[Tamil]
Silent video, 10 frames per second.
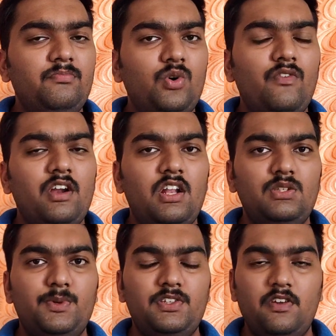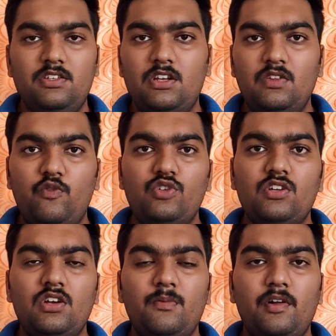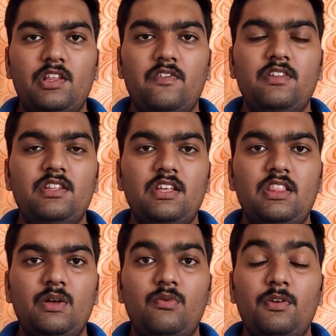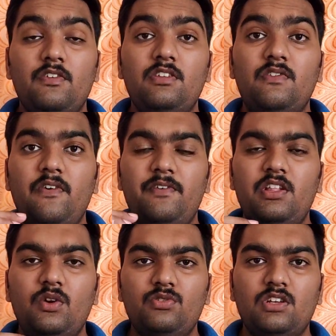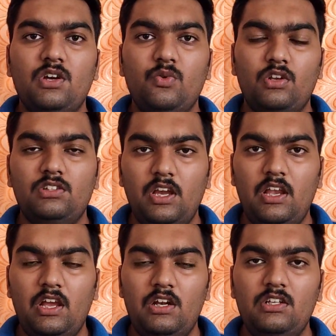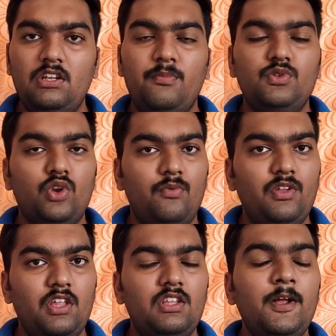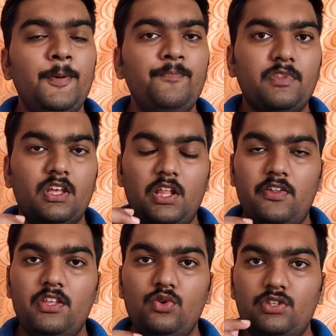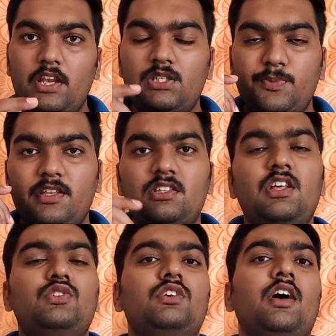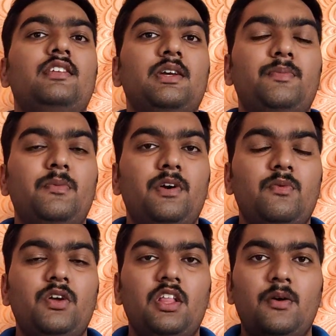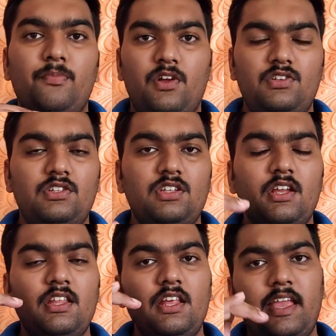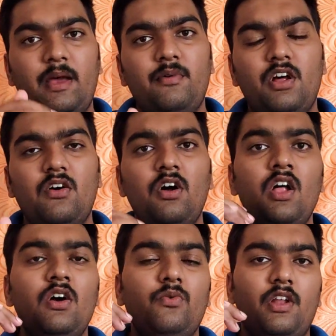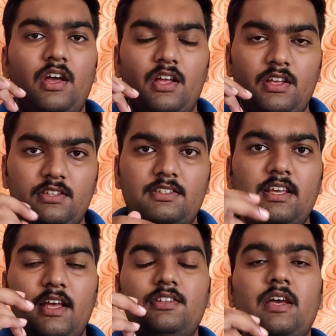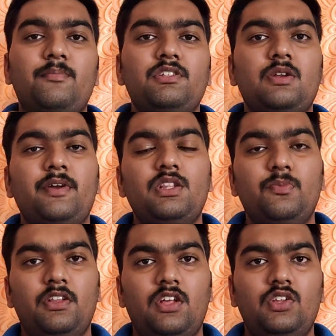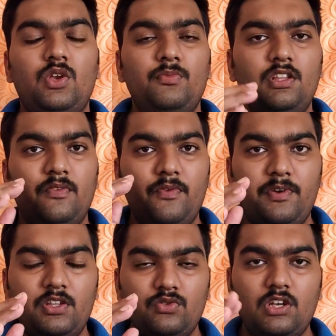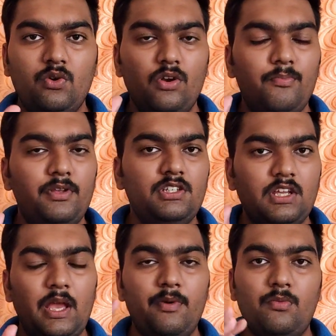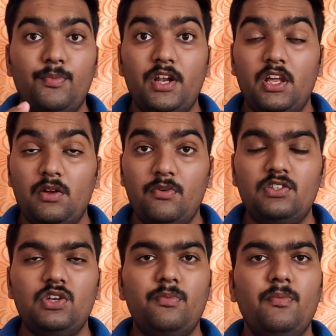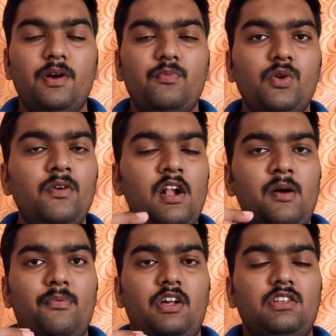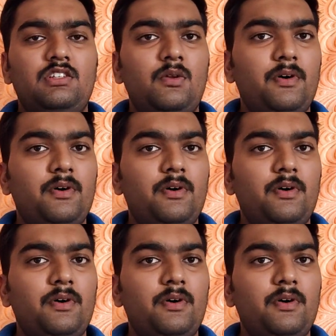ஓவராலாக ஸ்பெசிஃபிகேஷன் இந்த ஃபியூச்சர்னு பார்த்தா வந்து இந்த மொபைலுக்கு வந்து ஃபிஃப்டீன் தௌசண்ட்க்கு ஒர்த்தா இல்லையான்னு நம்ம சொல்ல முடியாது அதாவது யூசர் எக்ஸ்பீரியன்ஸில் செக் பண்ணி பார்க்க முடியாத ப்ராசஸர் இந்த கேமராவோட சாம்பிள்ஸ் நம்ம எடுத்து பார்த்தா தெரியும் இந்த ஃபிஃப்டீன் தௌசண்ட்க்கு ஒரு பெஸ்ட் கேமரா மொபைலாக இருக்குமா செக் பண்ணி பார்க்க முடியும் ப்ராசஸர்